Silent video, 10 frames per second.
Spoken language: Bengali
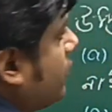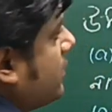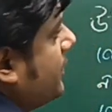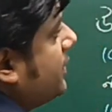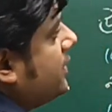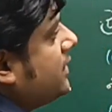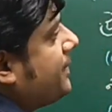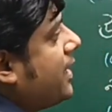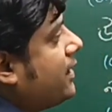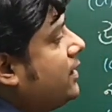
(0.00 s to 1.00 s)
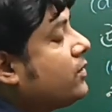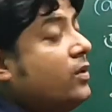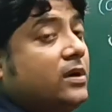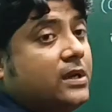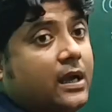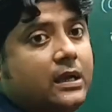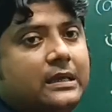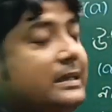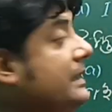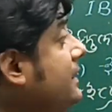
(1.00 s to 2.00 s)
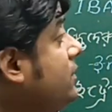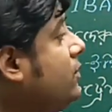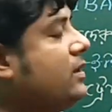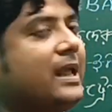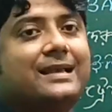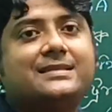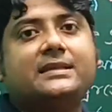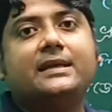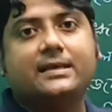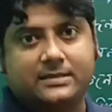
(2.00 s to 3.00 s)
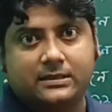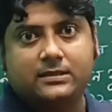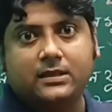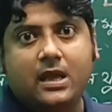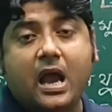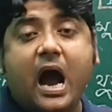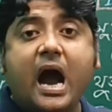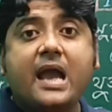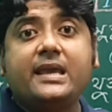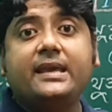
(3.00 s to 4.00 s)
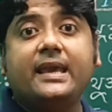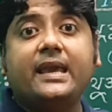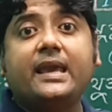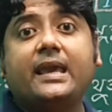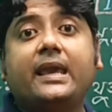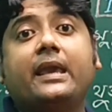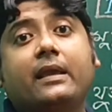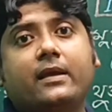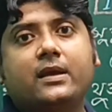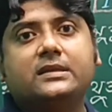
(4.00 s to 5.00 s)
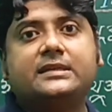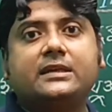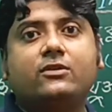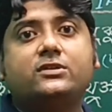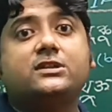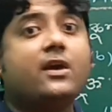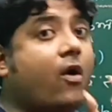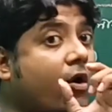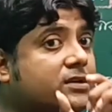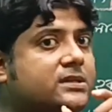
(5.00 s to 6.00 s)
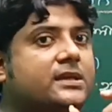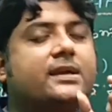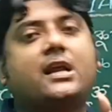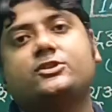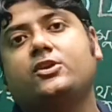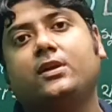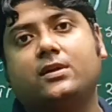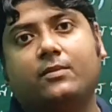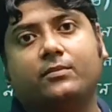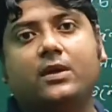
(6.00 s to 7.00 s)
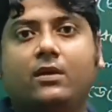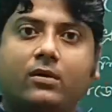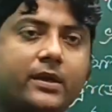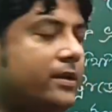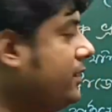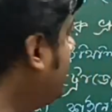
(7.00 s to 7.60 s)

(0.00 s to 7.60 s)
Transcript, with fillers: মুকুলা বরণীতে পাওয়া গেল কোনটা ইন্ডোল অ্যাসিটিক অ্যাসিড আই এ এ যেটা হচ্ছে অক্সিনের রাসায়নিক নাম ওকে